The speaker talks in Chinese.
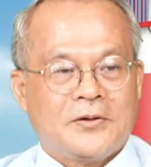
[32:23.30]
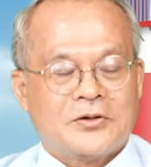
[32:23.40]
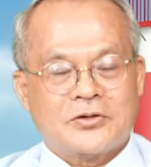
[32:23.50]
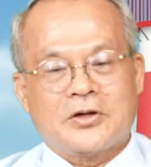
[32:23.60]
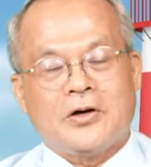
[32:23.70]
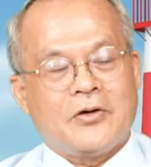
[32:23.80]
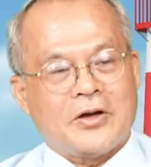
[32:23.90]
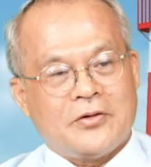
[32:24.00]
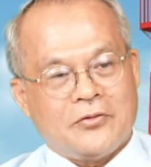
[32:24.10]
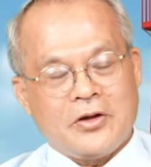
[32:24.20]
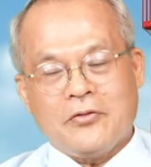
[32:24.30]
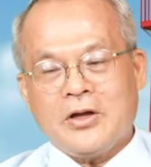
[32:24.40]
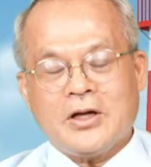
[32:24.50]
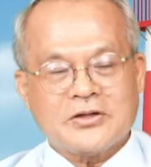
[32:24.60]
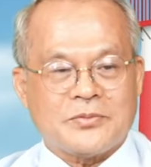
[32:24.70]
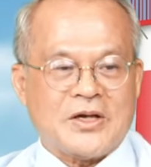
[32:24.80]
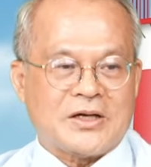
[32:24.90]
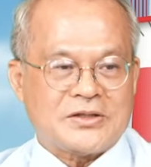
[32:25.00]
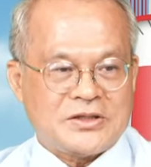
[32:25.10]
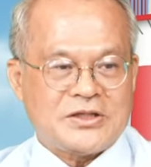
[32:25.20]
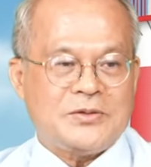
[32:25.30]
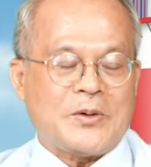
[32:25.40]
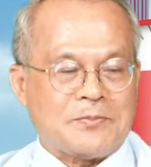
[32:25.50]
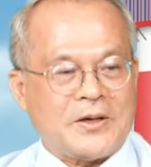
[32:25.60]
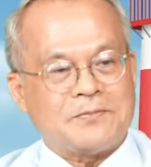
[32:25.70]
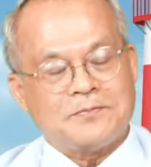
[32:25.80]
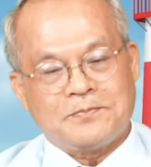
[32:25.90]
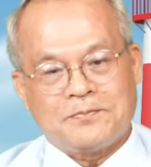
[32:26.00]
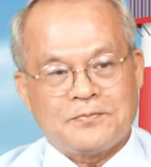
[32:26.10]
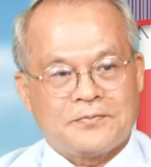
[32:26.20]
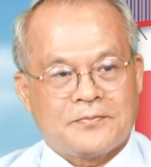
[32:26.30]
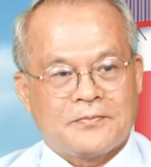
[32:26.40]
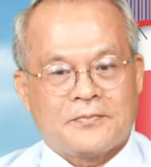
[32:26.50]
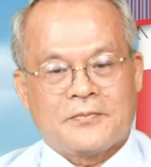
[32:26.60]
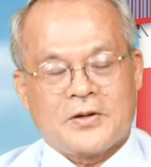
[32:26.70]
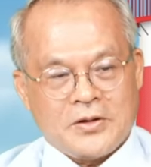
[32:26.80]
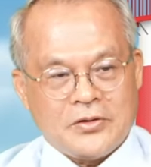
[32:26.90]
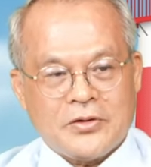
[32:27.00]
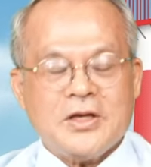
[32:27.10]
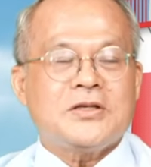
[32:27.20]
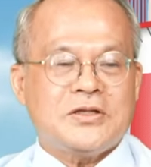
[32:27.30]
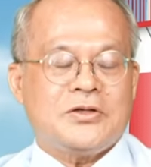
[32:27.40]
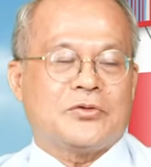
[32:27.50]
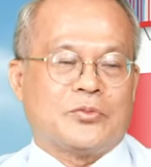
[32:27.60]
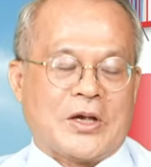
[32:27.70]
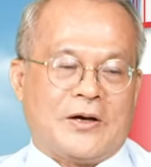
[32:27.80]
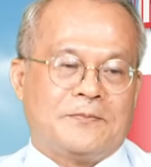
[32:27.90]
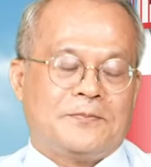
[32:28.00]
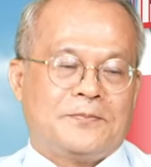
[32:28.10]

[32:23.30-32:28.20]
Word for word: 所以各位回归到怎么样？基本面有业绩的股票，